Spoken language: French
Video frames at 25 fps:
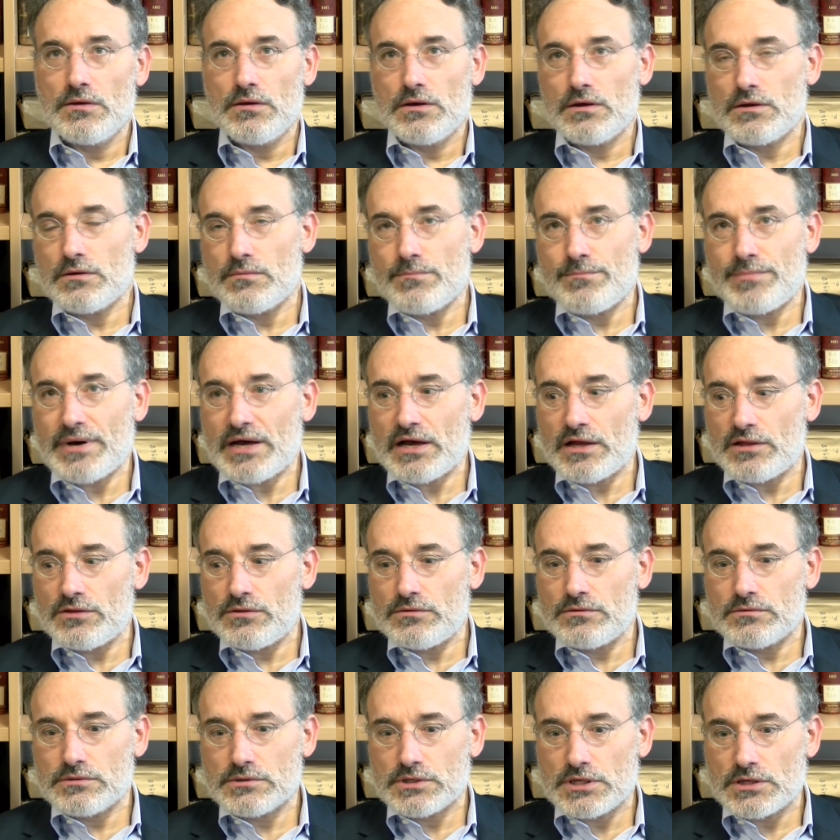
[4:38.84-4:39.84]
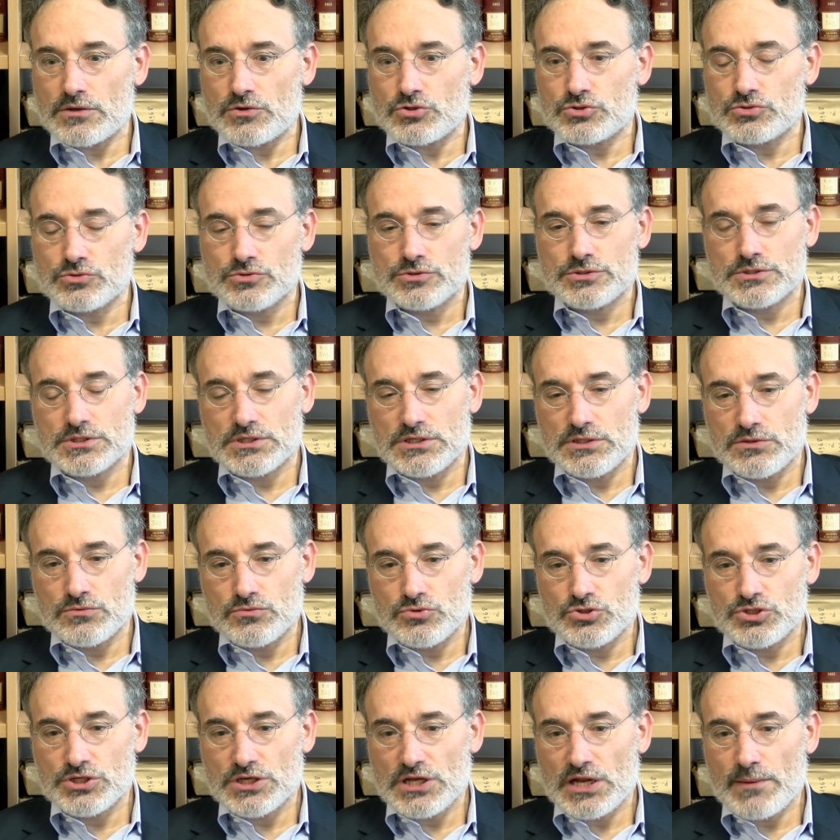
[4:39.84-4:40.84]
euh, pas quelque chose qui
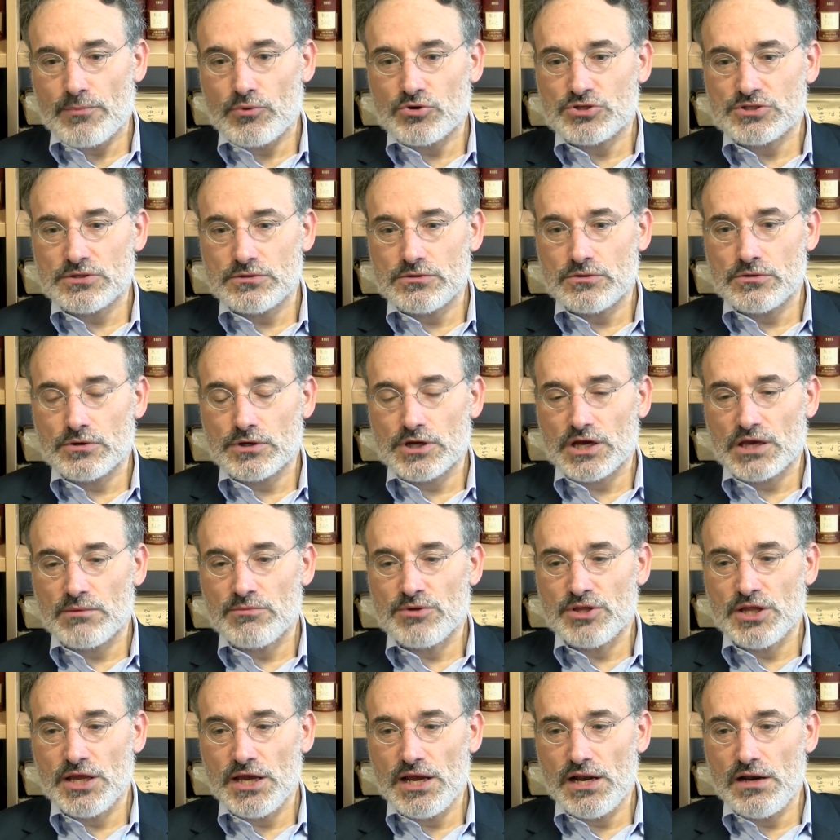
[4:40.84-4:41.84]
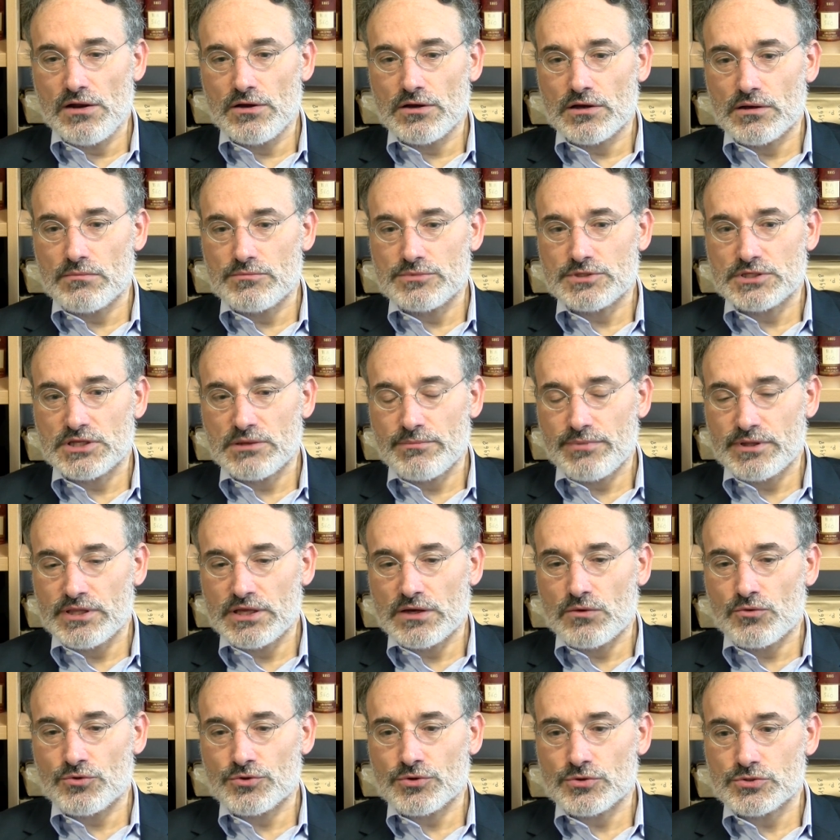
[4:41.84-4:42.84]
touchait la procédure criminelle, comme ce n'était pas des
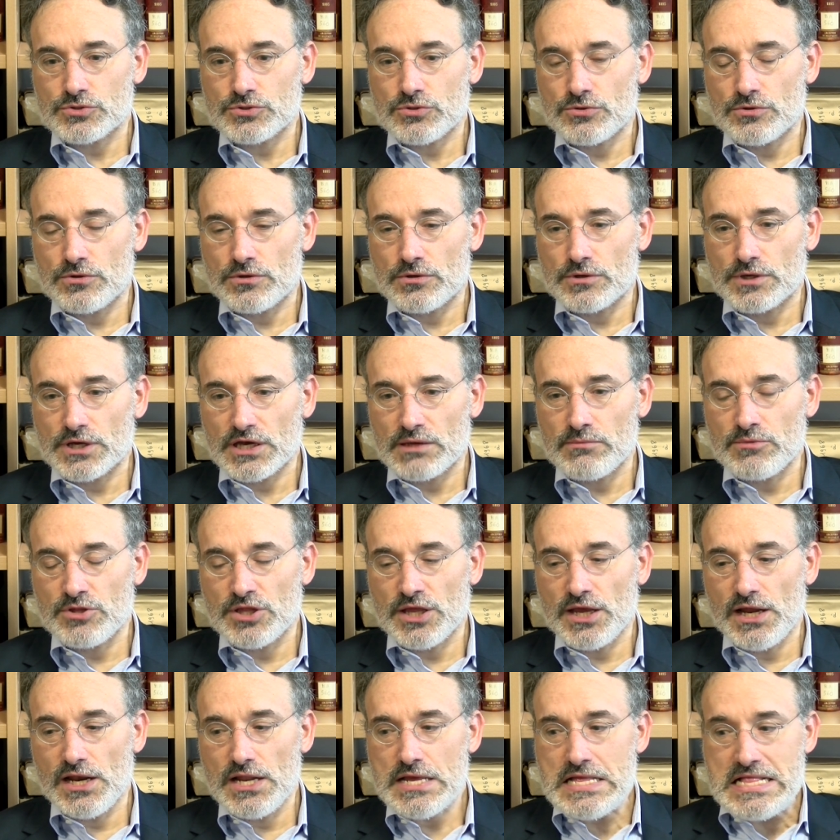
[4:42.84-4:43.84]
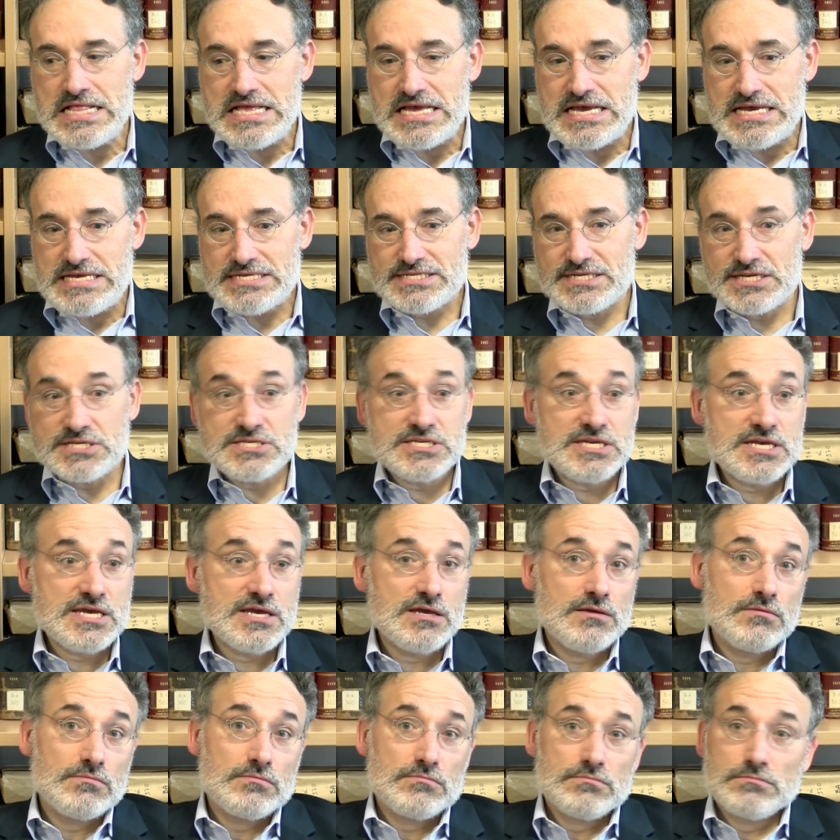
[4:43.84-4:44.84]
contentieux euh, criminels,
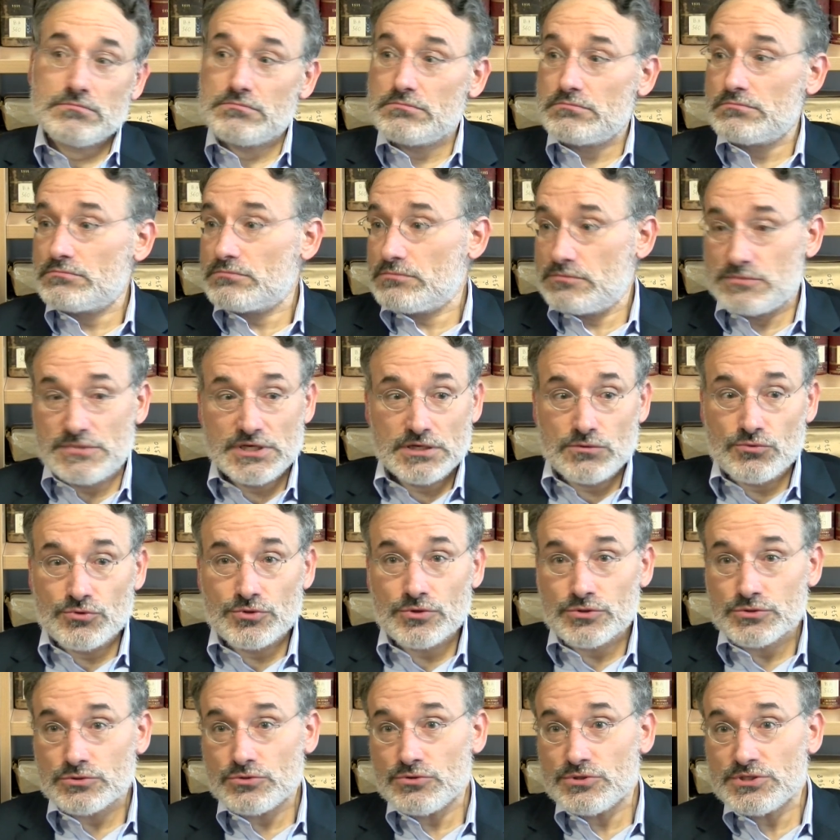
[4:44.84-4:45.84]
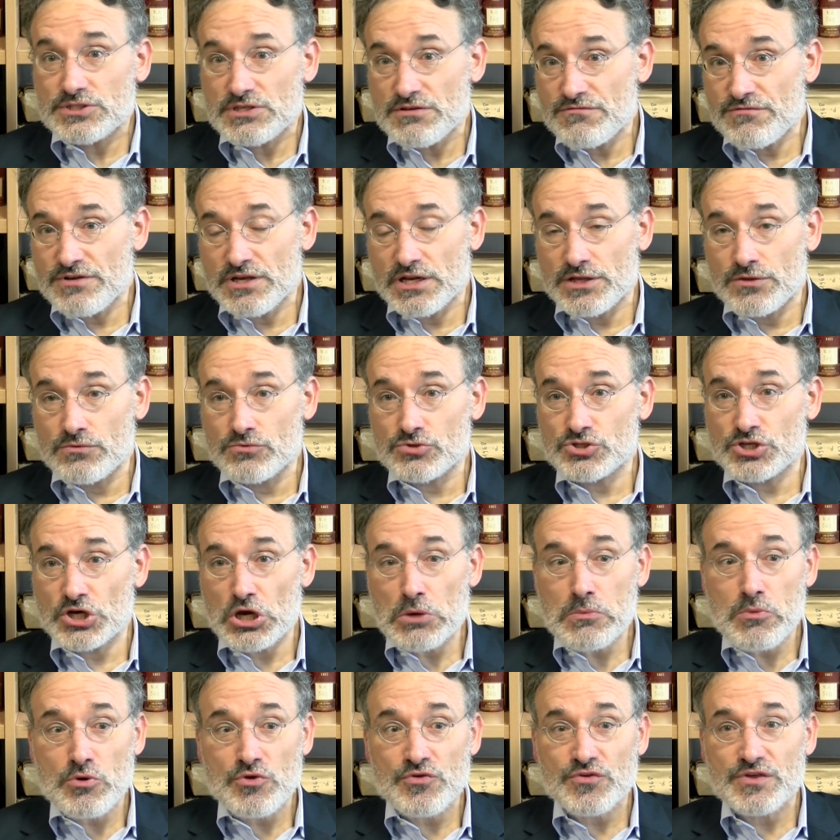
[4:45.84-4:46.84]
c'était des contentieux civils. Et donc j'ai
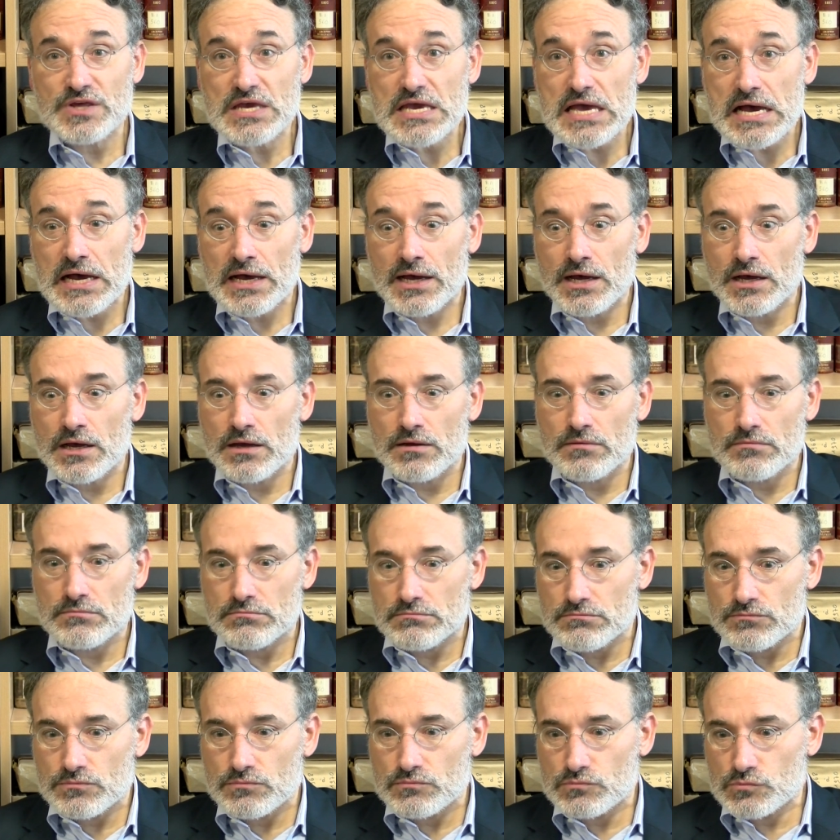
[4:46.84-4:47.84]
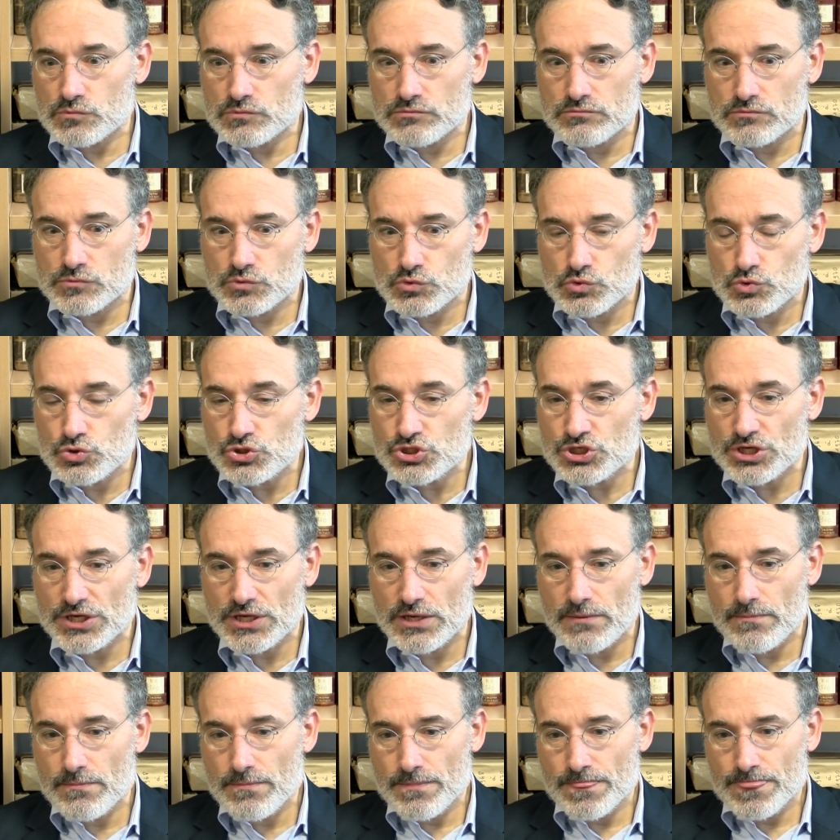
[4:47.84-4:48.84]
commencé à
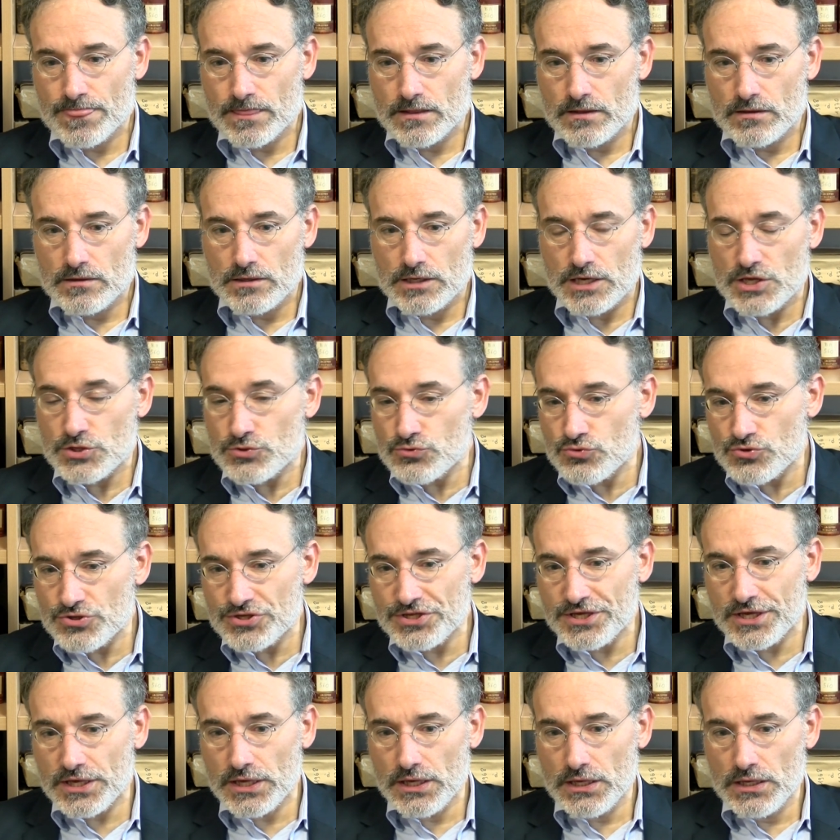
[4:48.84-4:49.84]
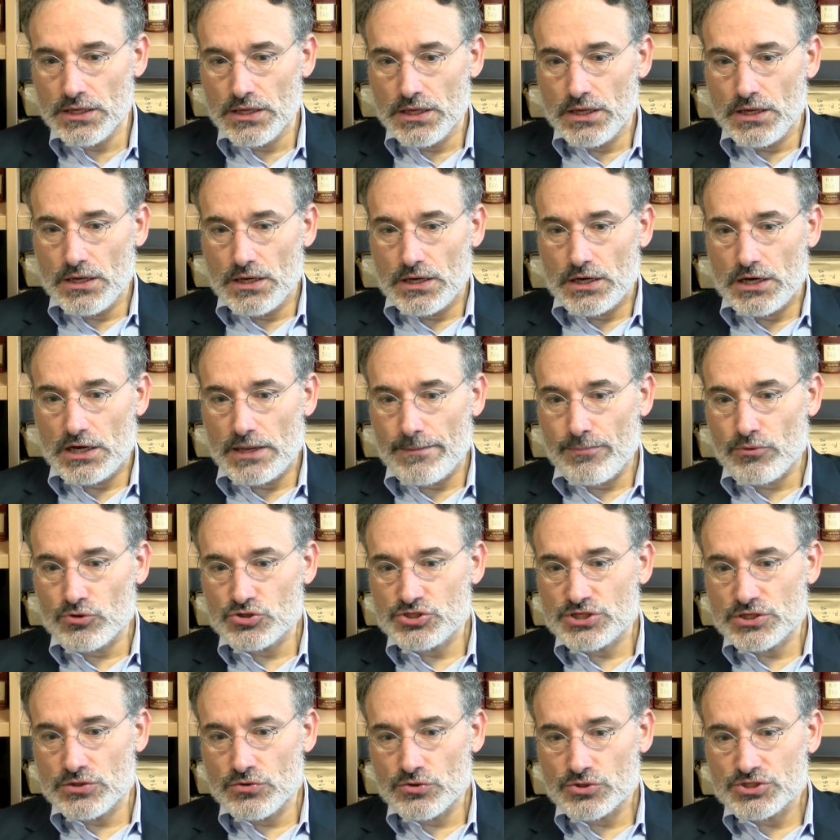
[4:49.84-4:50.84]
toucher, étudier la
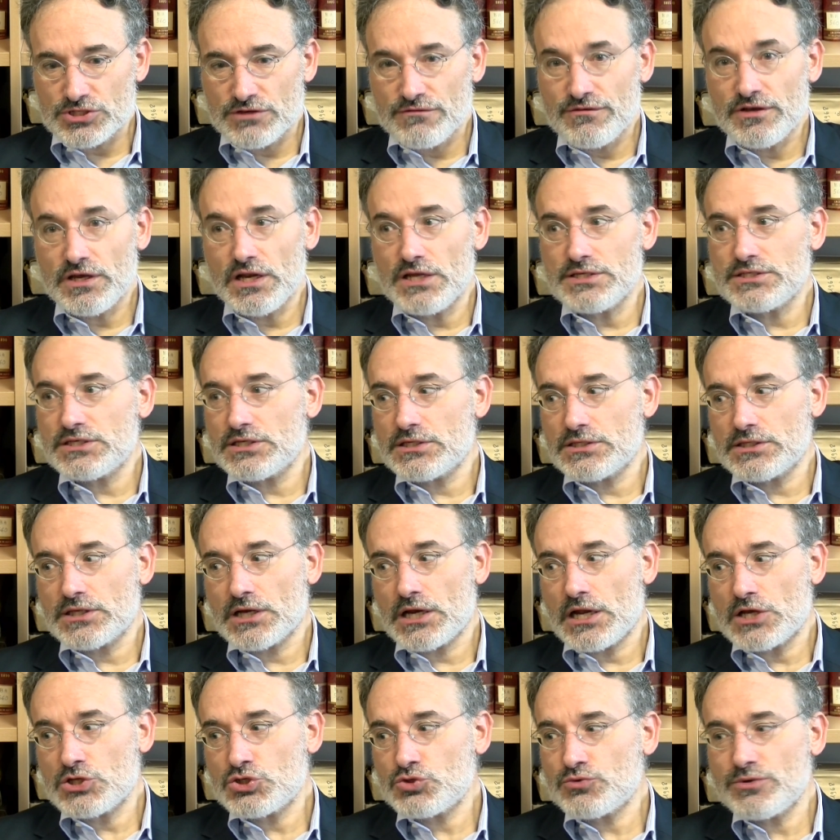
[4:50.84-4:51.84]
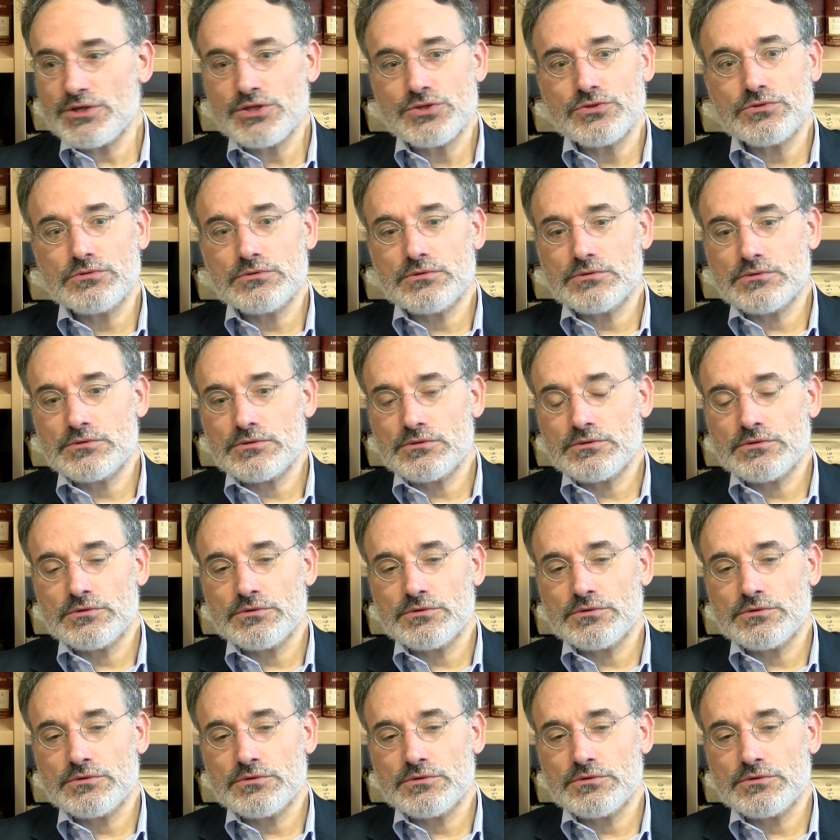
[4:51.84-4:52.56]
procédure civile, et c'est à la suite de,